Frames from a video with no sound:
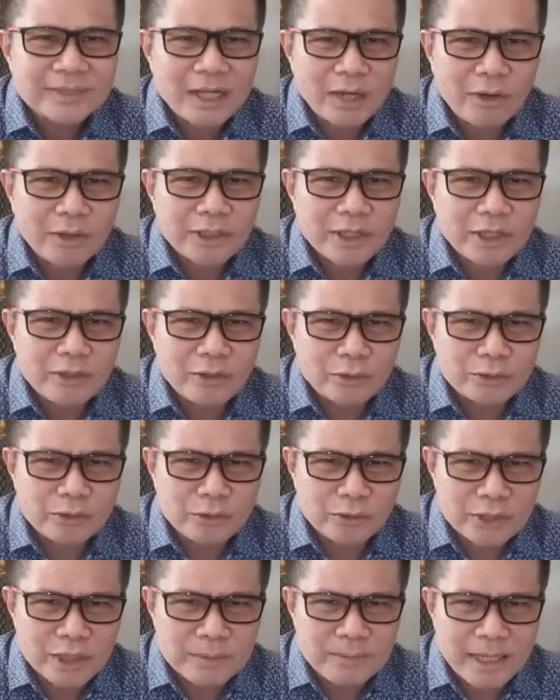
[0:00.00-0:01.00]
เราก็จะดู
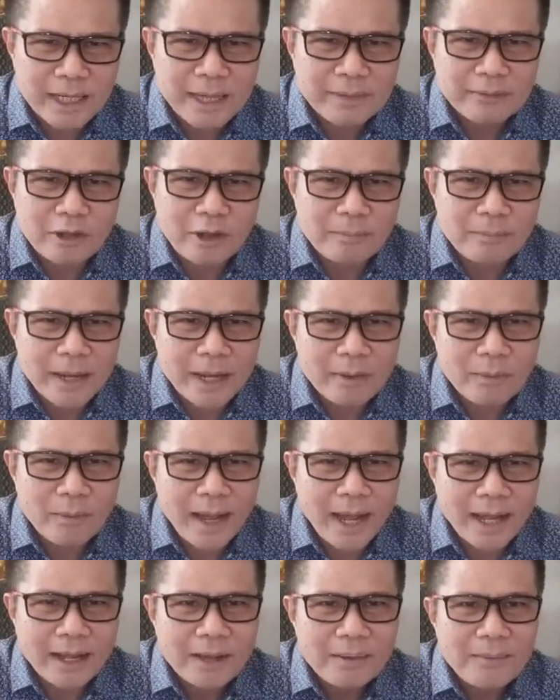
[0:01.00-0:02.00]
จุดยืนพรรคเล็กต่อไป
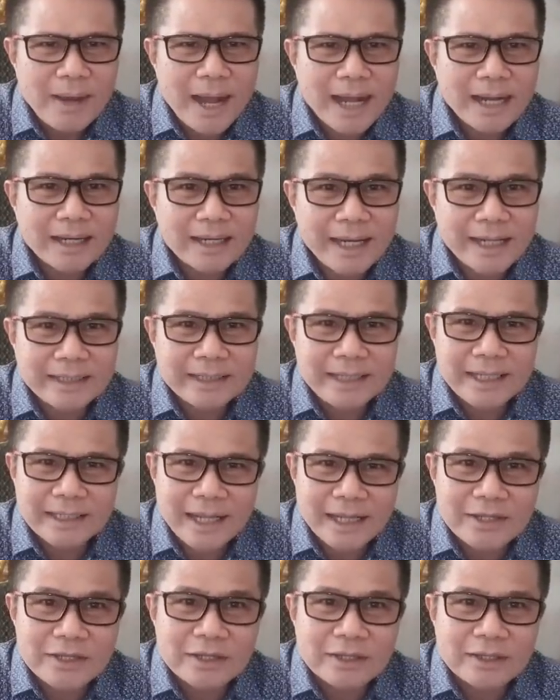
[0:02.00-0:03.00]
ว่าพรรคเล็กที่
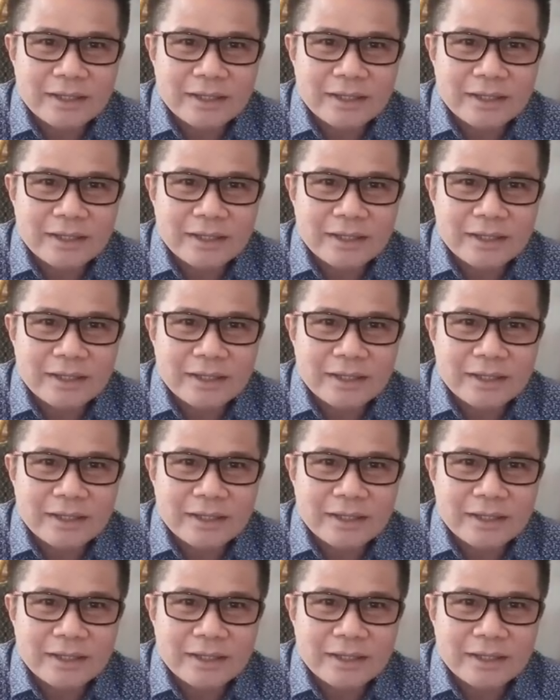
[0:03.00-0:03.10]
ท่าน